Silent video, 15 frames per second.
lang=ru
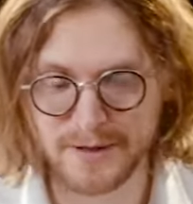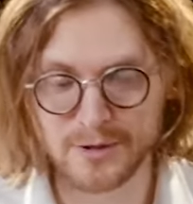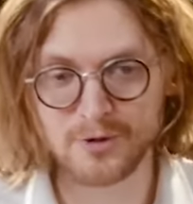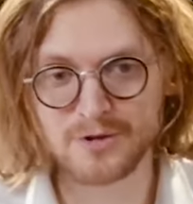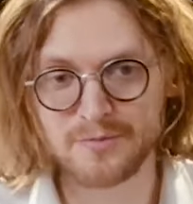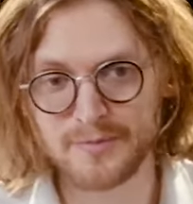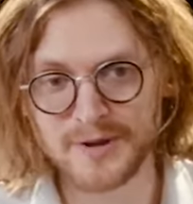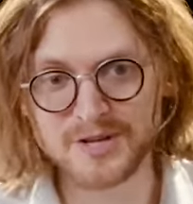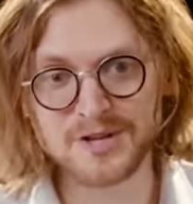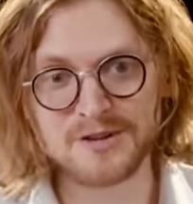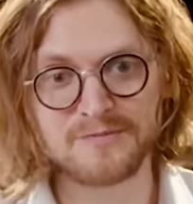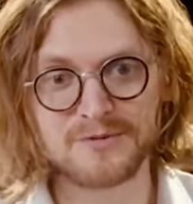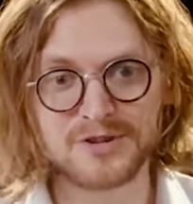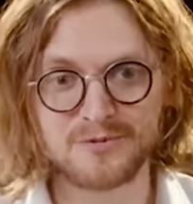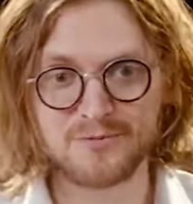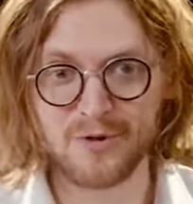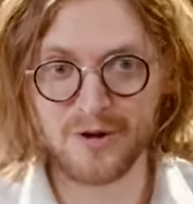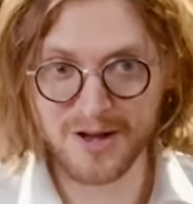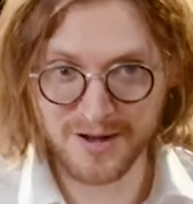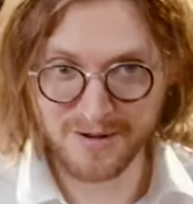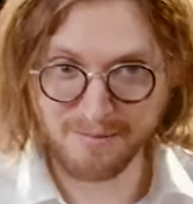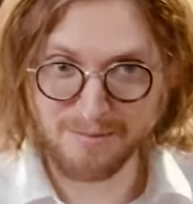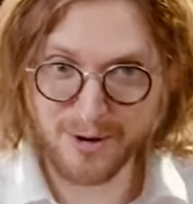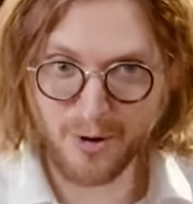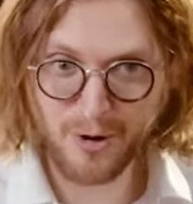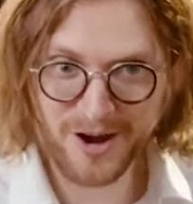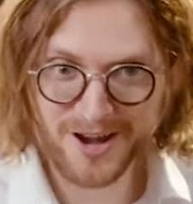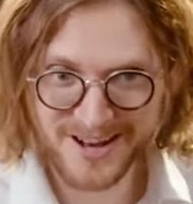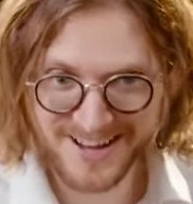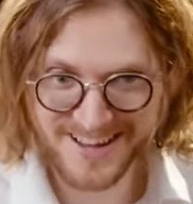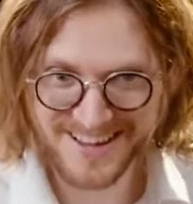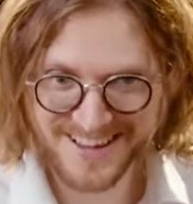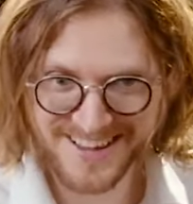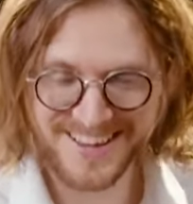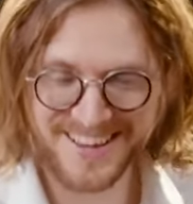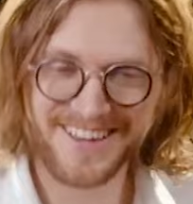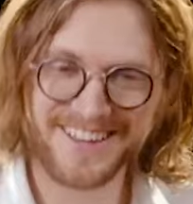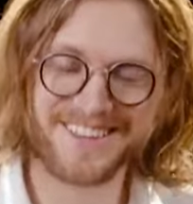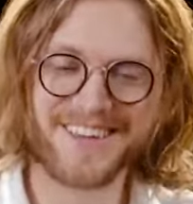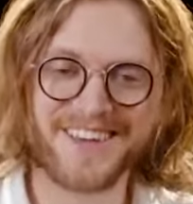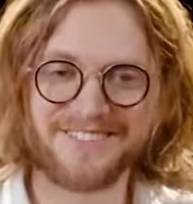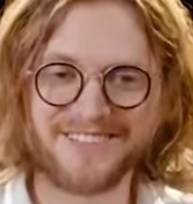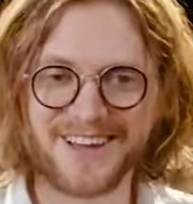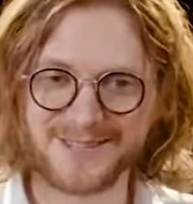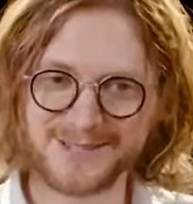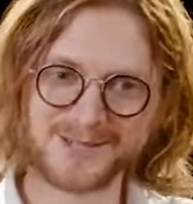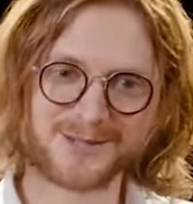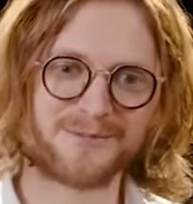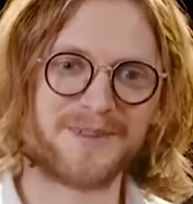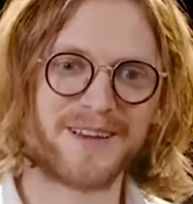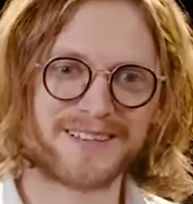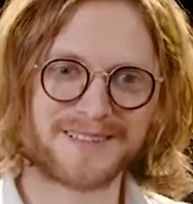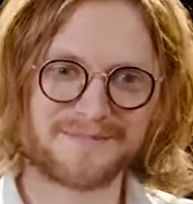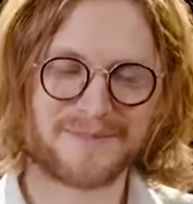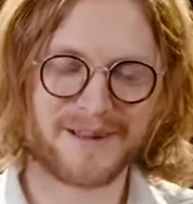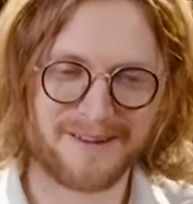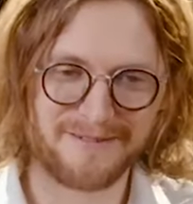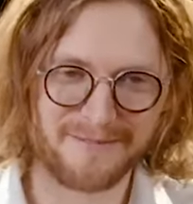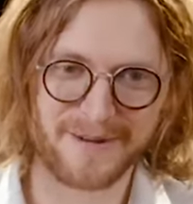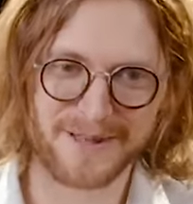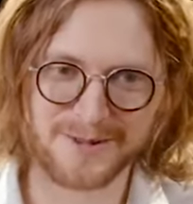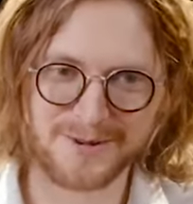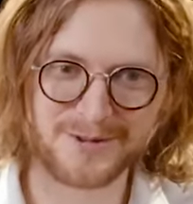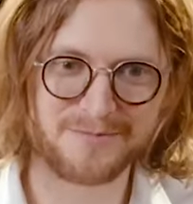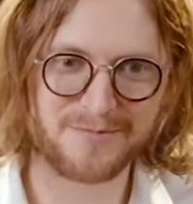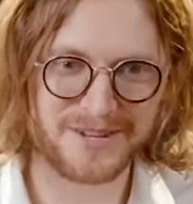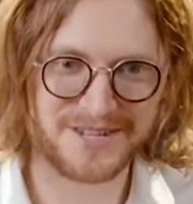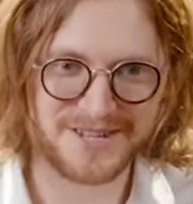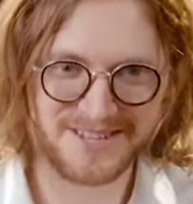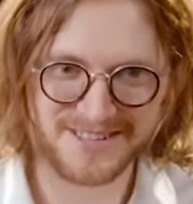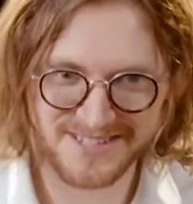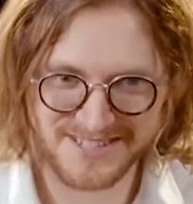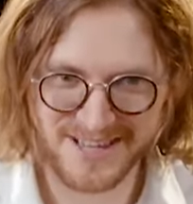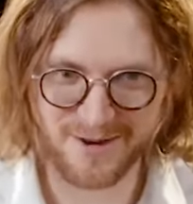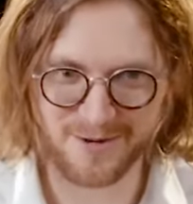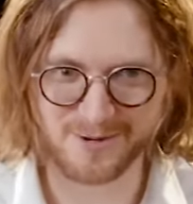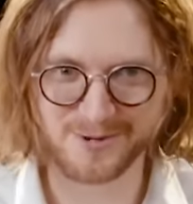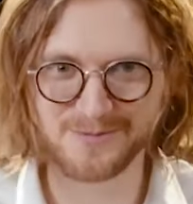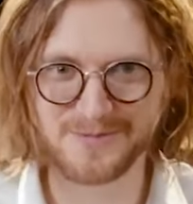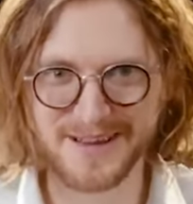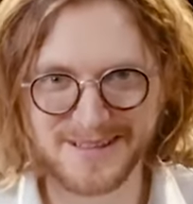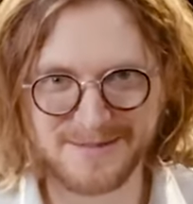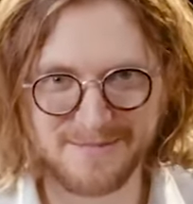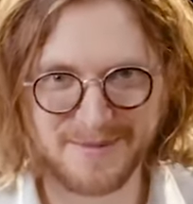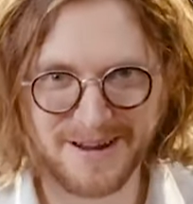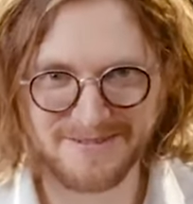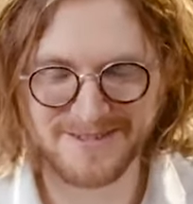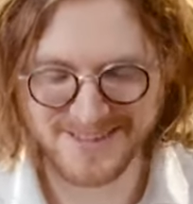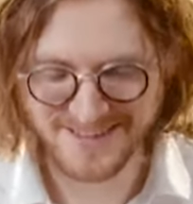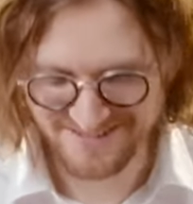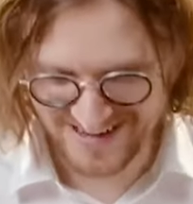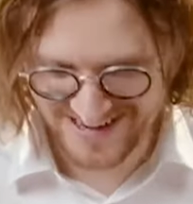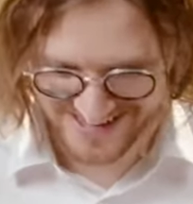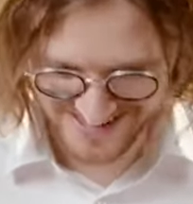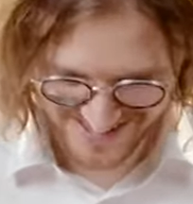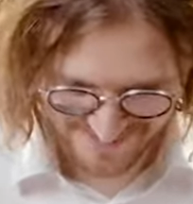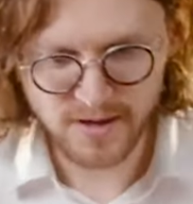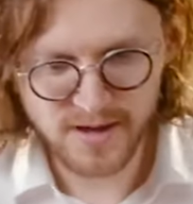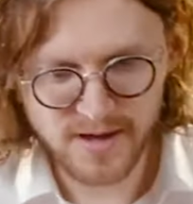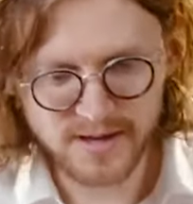По той же причине, почему брокколи не является субъектом права, по той же причине носорог субъектом права не является.